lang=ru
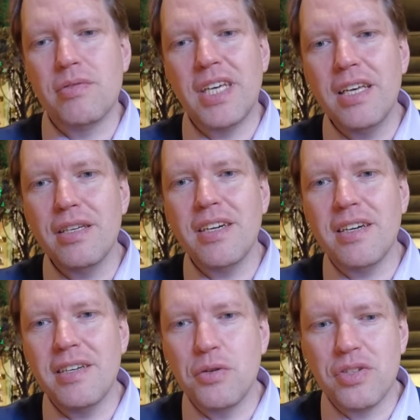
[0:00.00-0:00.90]
за это, как
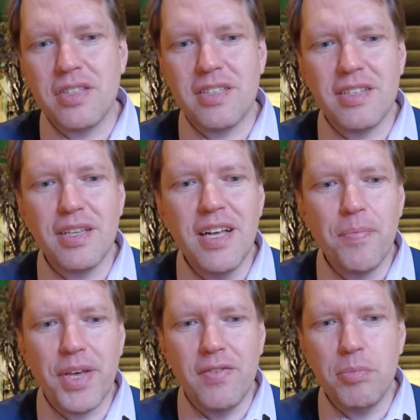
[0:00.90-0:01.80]
я уже сказал,
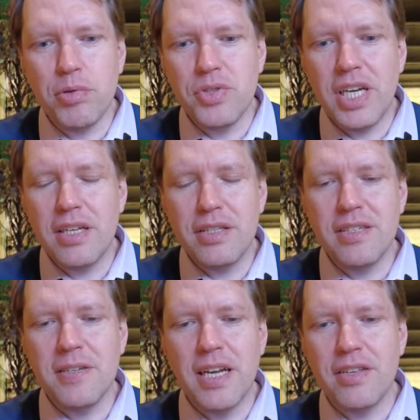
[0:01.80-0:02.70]
вы
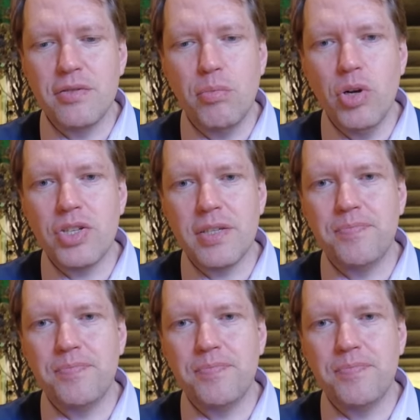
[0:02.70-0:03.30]
получаете гораздо больше.